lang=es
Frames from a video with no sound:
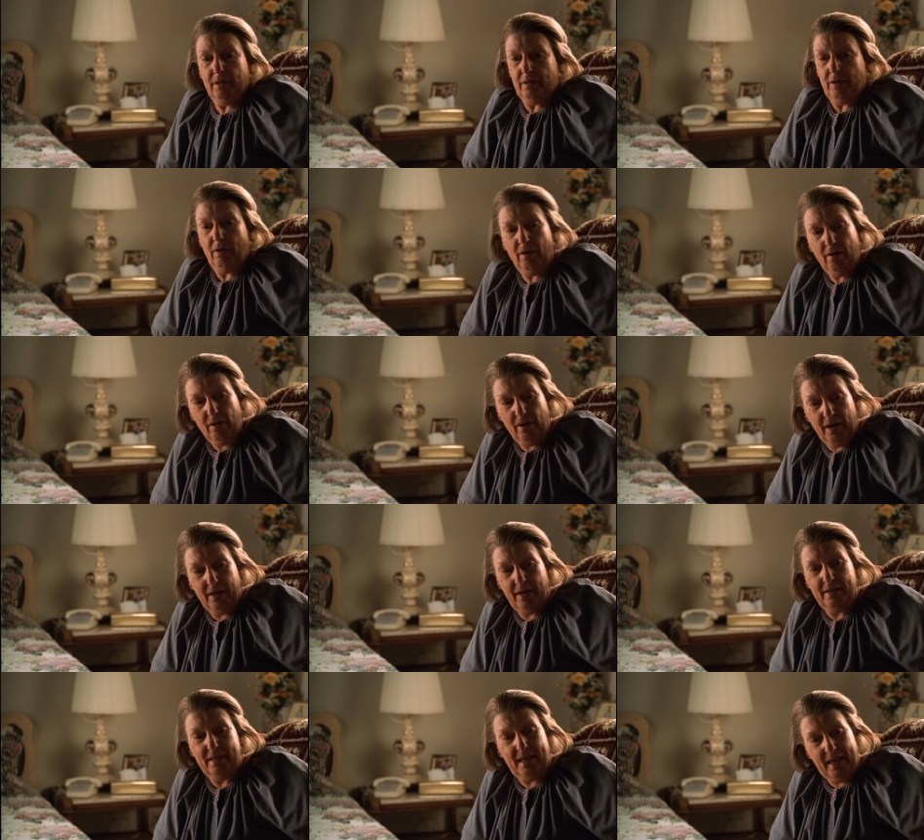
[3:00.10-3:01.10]
de
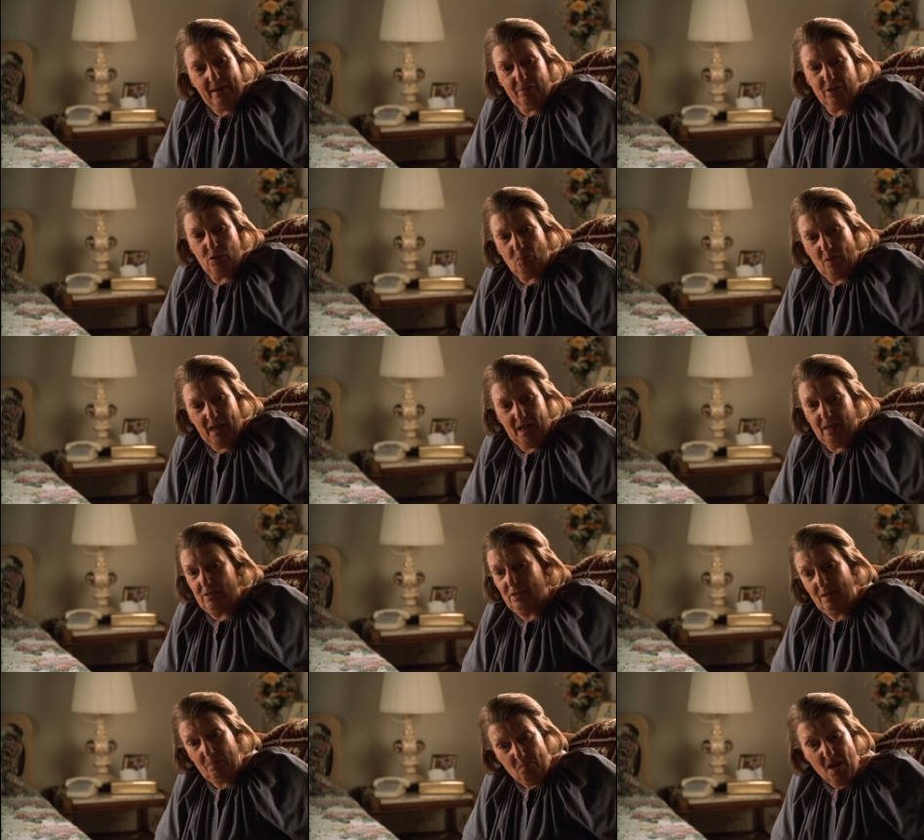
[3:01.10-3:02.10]
imaginar, también
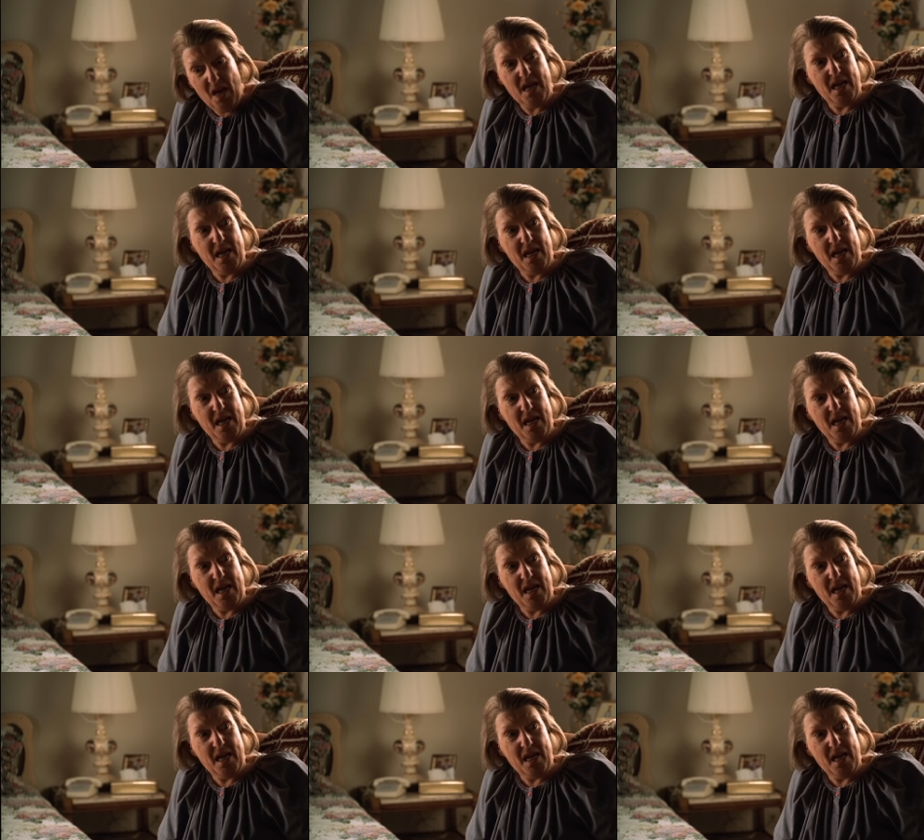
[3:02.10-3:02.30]
pasó.